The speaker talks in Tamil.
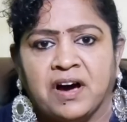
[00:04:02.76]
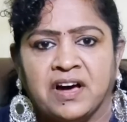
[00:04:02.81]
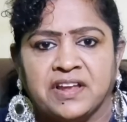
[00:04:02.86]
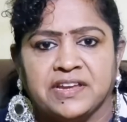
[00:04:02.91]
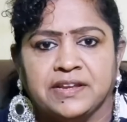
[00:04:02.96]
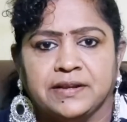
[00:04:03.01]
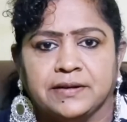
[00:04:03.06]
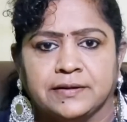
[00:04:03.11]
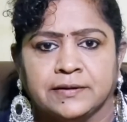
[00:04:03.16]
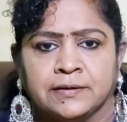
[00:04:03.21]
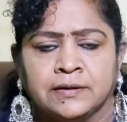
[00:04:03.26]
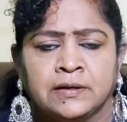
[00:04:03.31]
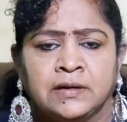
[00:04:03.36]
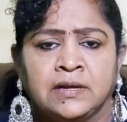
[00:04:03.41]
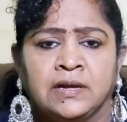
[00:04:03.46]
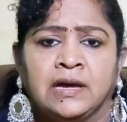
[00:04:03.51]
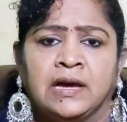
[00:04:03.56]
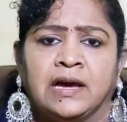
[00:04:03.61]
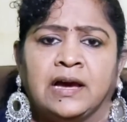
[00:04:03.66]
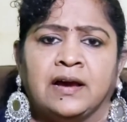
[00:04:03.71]
மாறி
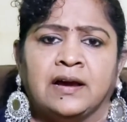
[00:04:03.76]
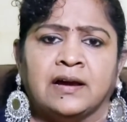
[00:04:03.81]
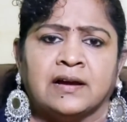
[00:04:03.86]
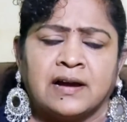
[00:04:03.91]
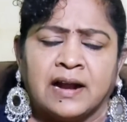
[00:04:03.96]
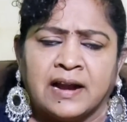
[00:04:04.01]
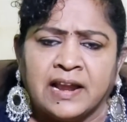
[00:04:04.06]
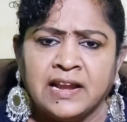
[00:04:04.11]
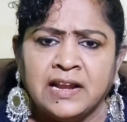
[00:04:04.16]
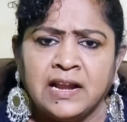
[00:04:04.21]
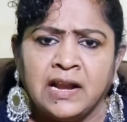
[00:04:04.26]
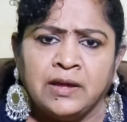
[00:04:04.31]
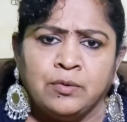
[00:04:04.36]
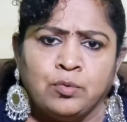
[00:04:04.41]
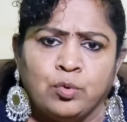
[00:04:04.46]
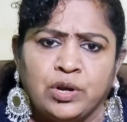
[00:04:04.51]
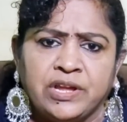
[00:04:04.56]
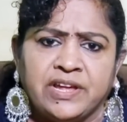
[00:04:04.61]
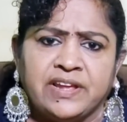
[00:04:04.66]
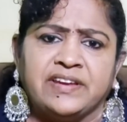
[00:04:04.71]
இருக்குது கடைநிலை
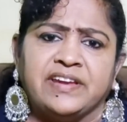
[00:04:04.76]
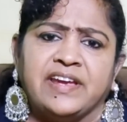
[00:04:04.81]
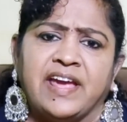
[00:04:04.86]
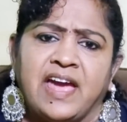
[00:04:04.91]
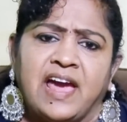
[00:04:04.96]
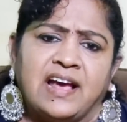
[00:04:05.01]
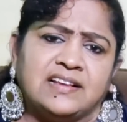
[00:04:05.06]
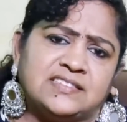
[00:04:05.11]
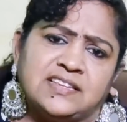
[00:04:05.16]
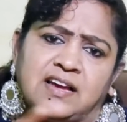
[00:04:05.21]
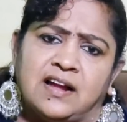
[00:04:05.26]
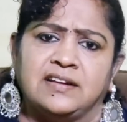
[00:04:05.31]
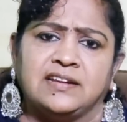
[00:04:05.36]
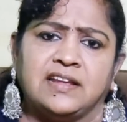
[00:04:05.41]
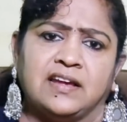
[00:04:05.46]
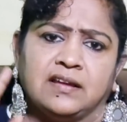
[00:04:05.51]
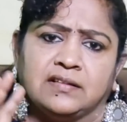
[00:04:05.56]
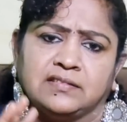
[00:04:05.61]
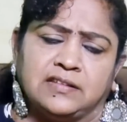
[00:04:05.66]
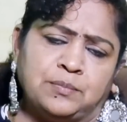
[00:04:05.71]
ஊழியர் ஏன்
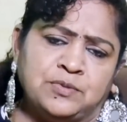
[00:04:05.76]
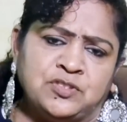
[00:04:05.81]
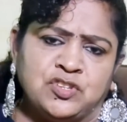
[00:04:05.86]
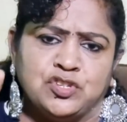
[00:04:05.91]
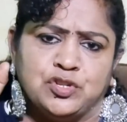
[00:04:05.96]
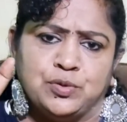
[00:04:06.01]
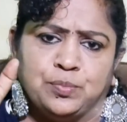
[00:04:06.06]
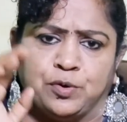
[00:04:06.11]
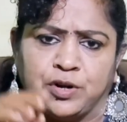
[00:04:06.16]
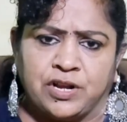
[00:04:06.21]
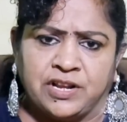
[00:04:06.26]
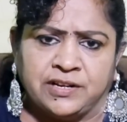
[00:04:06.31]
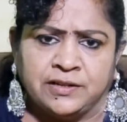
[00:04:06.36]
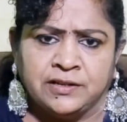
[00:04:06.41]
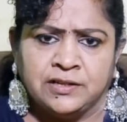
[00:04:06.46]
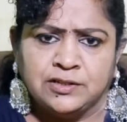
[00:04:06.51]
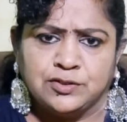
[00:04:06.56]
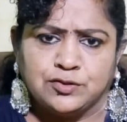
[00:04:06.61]
அசால்ட்டாக தப்பு செஞ்சுட்டு போகிறாரு